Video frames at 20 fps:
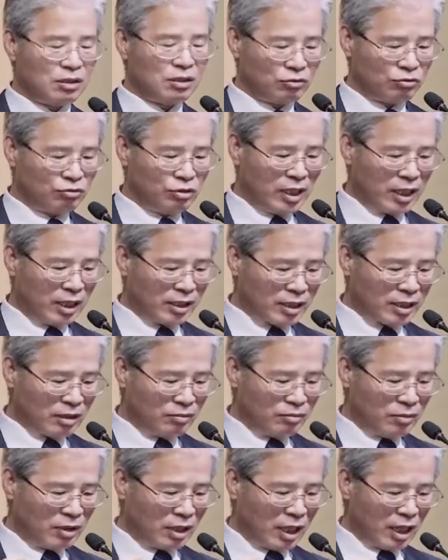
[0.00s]
우리에게
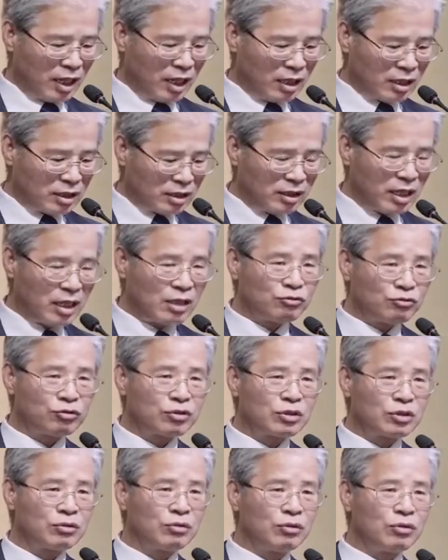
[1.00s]
생명의 은혜를
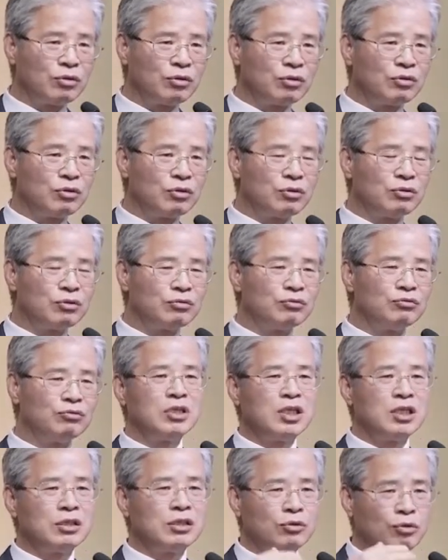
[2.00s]
주시고
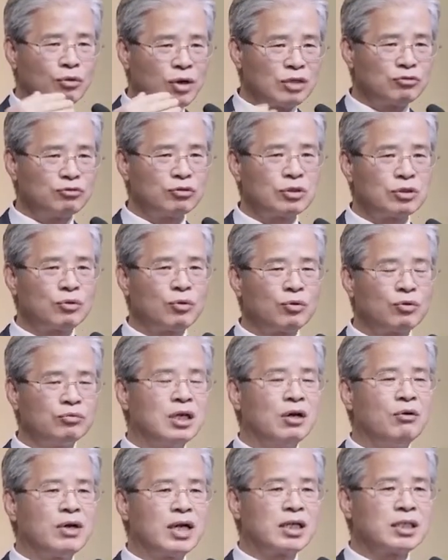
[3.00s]
우리를 도와주시고
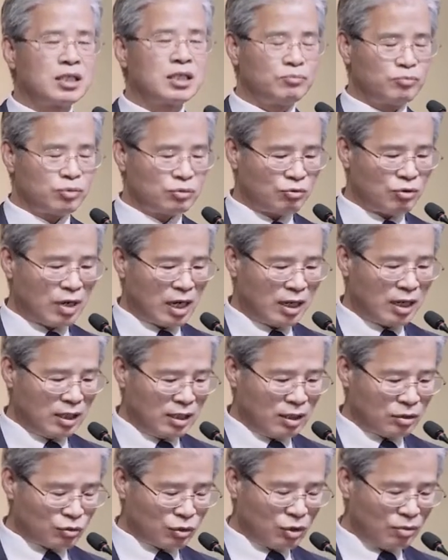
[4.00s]
영원한 기쁨과
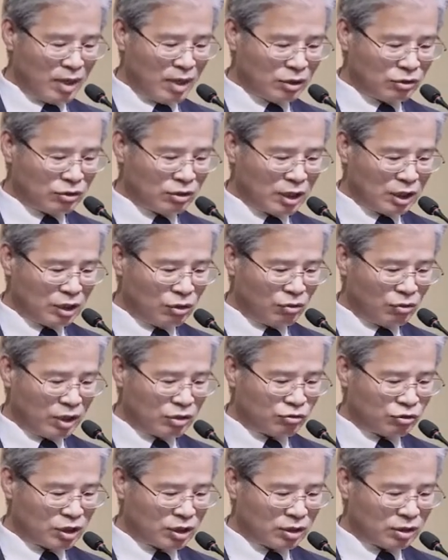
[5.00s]
소망으로 인도해
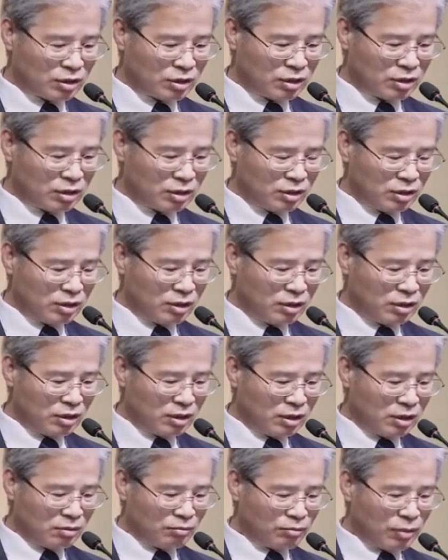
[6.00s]
주시는
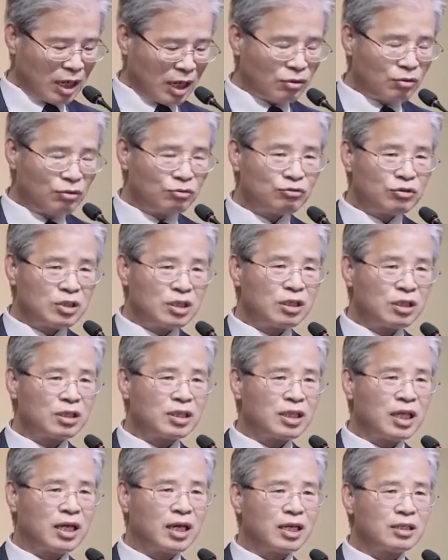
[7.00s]
바로 우리
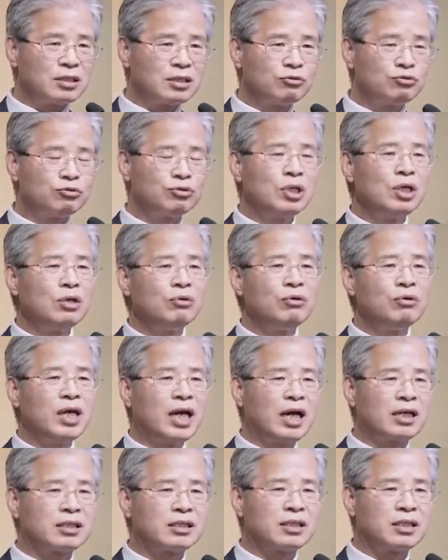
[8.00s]
곁에 계신
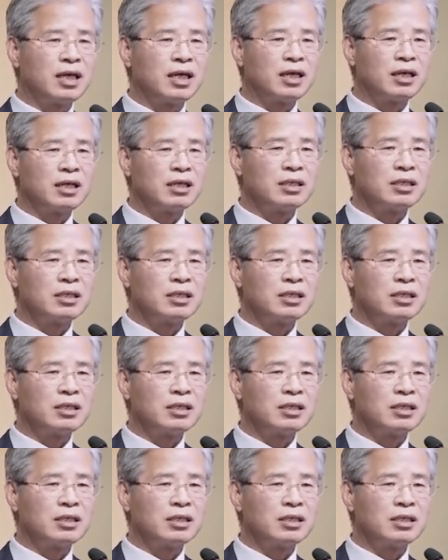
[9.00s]
최고의 아르테